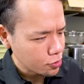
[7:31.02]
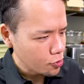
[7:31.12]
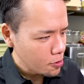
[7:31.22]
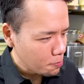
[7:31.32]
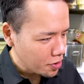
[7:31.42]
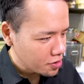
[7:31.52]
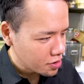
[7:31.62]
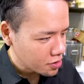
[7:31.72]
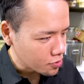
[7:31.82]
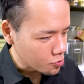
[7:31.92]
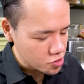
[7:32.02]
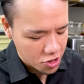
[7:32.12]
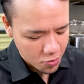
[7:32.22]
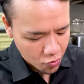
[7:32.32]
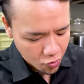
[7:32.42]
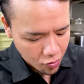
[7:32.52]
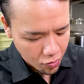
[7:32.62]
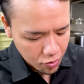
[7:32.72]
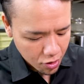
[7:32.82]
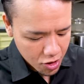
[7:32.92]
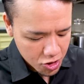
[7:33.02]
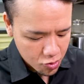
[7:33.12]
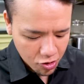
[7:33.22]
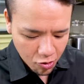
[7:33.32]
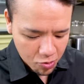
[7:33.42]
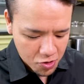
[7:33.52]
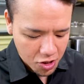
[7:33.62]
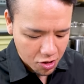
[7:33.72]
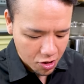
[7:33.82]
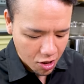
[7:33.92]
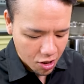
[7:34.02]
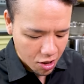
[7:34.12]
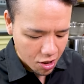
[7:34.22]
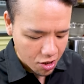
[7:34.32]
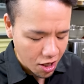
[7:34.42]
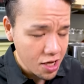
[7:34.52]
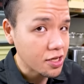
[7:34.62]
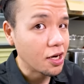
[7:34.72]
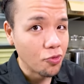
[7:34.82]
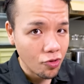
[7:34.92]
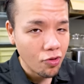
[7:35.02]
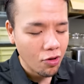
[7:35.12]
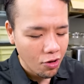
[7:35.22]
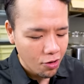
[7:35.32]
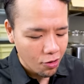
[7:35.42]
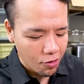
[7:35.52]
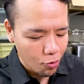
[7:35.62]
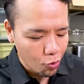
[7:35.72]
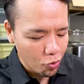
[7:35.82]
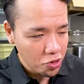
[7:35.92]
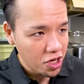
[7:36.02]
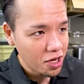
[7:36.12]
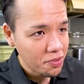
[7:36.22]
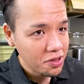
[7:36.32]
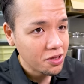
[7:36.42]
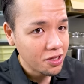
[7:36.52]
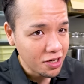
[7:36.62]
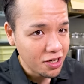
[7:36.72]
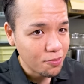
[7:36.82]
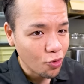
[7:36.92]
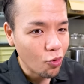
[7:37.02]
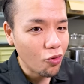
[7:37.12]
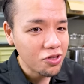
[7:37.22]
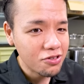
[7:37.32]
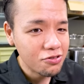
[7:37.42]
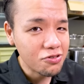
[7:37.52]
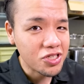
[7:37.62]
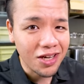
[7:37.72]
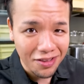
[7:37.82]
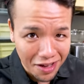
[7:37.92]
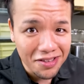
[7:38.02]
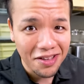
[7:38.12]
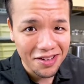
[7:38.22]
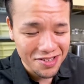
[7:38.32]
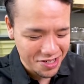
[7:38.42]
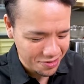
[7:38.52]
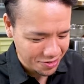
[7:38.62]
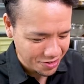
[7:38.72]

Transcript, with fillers: 鶏白湯のお店でも同じようなお店ってないかも。ここにハマったらもうここに来るしかないって感じ。